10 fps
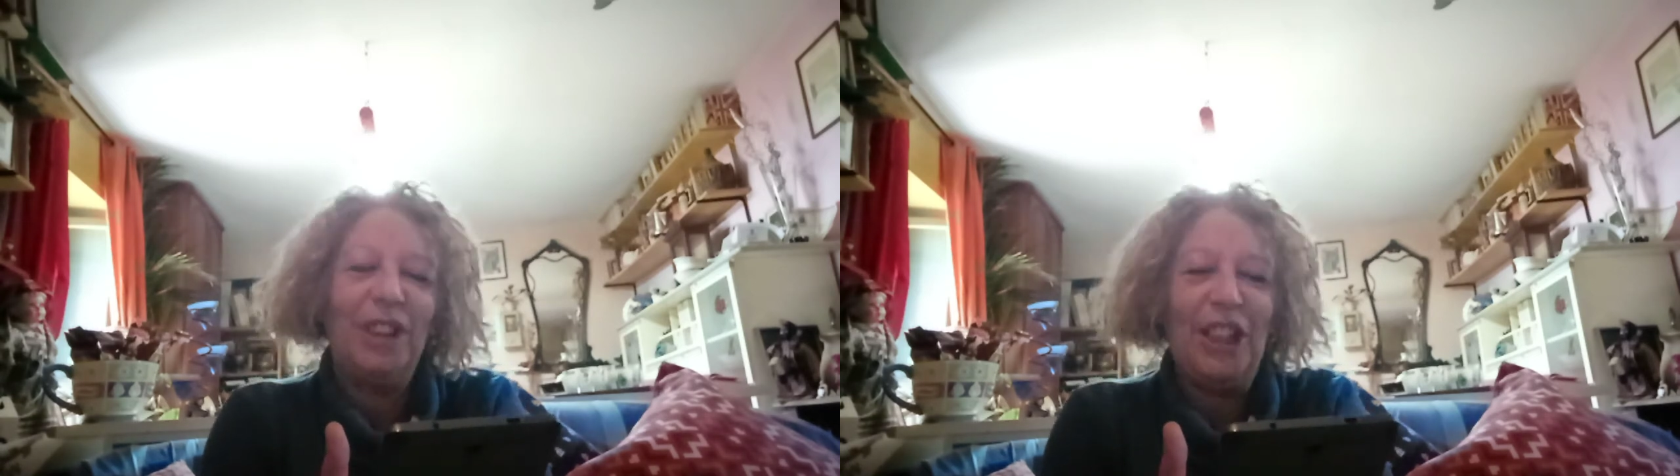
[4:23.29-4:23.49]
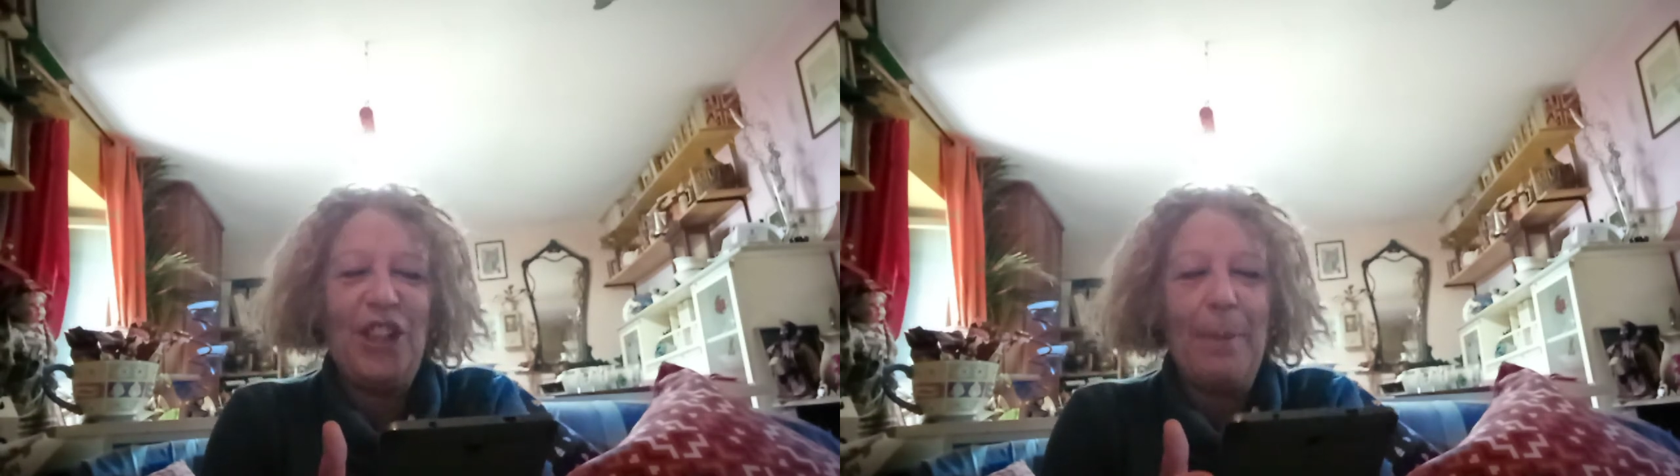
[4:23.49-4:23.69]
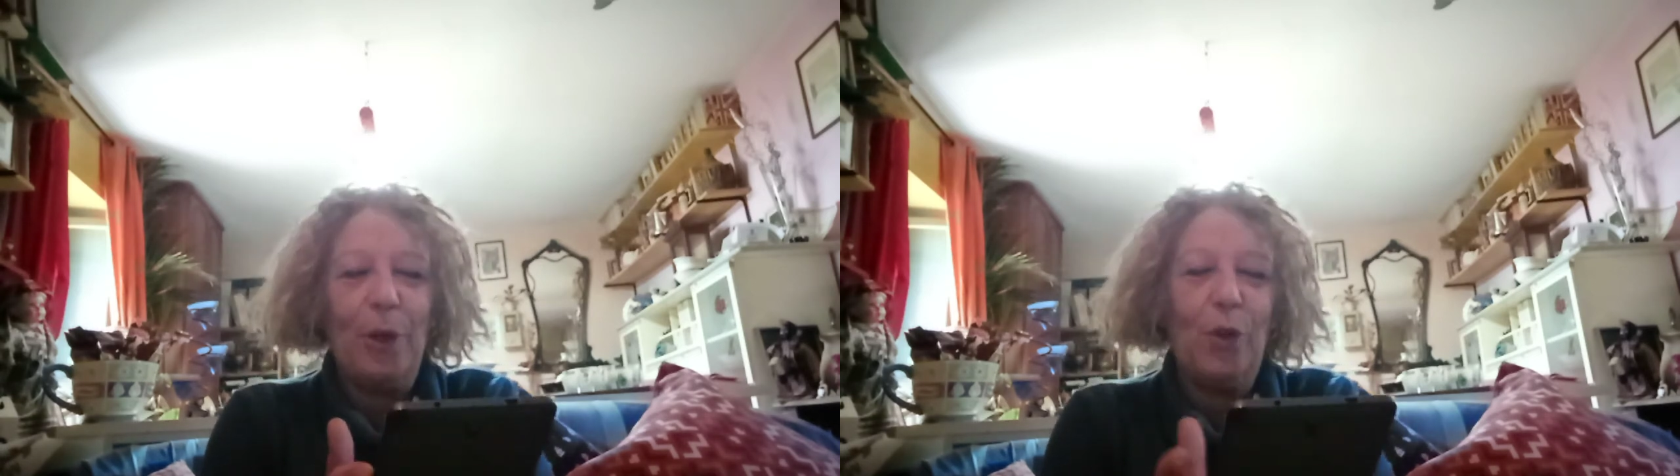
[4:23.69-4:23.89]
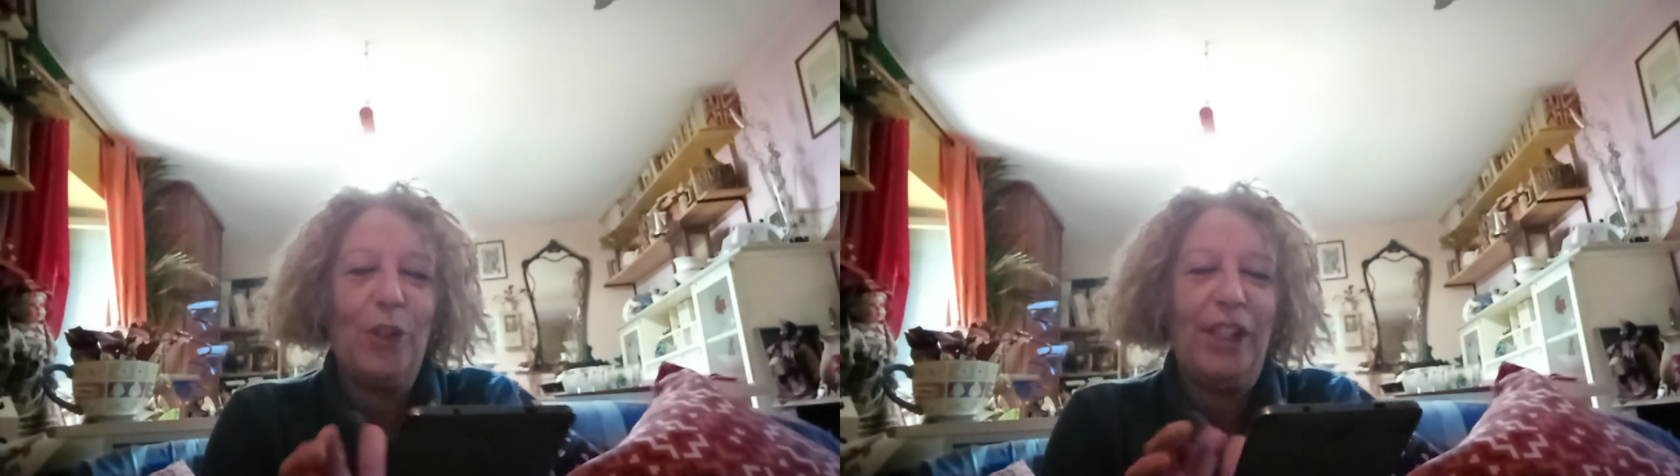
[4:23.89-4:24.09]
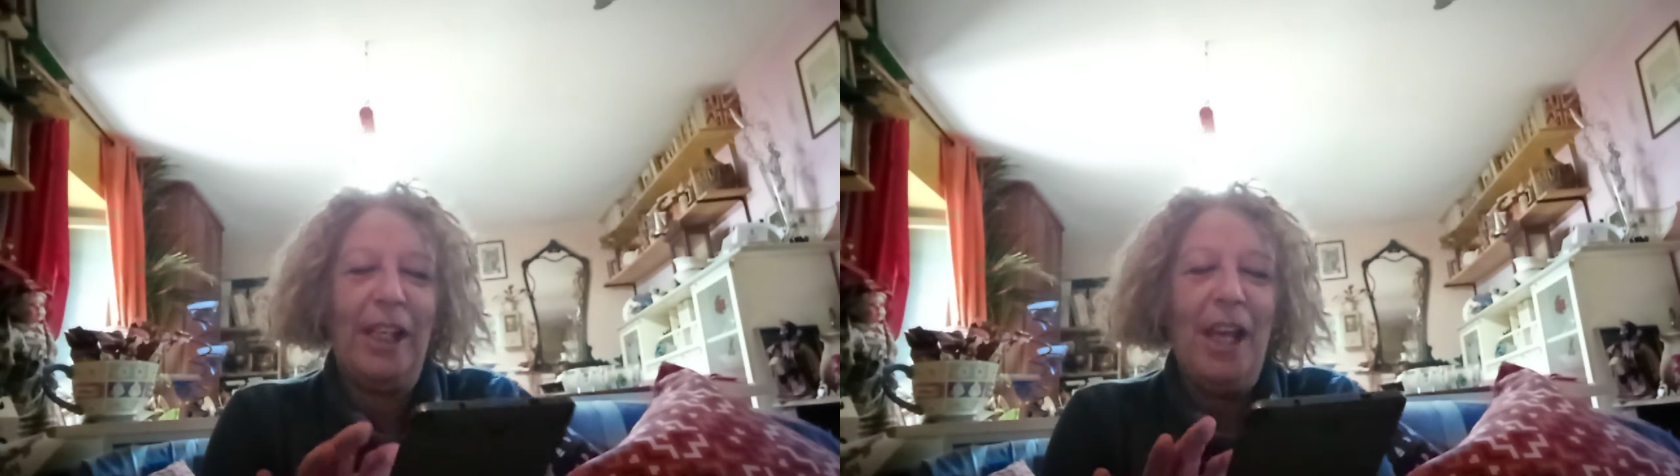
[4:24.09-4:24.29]
diciamo
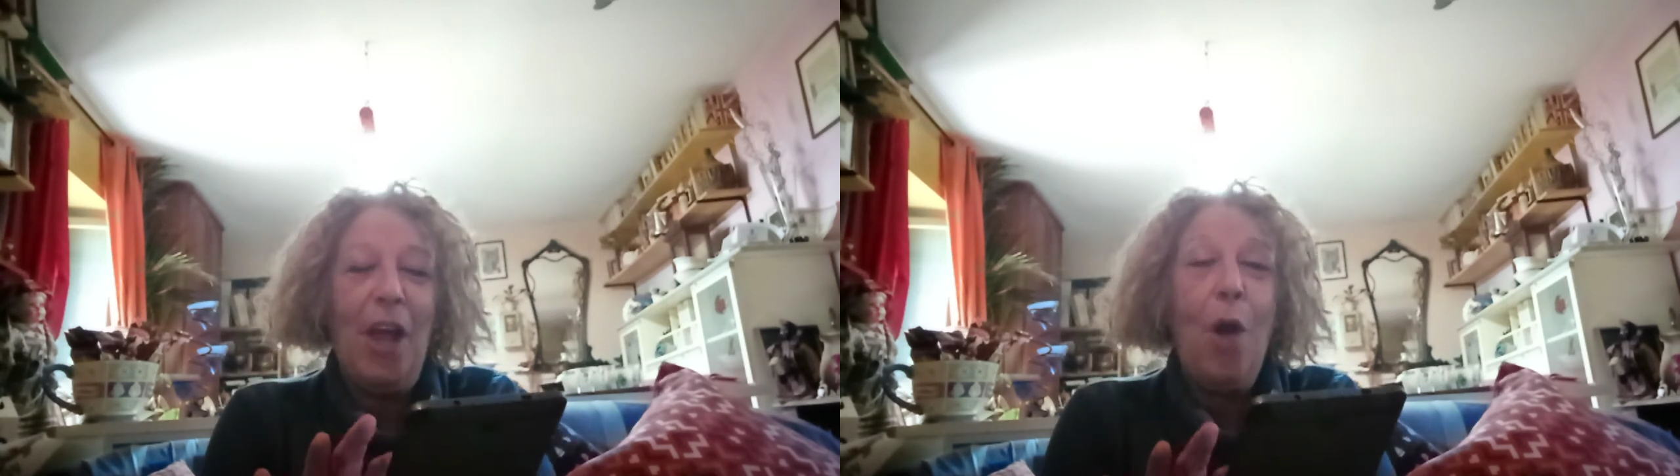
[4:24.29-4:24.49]
così,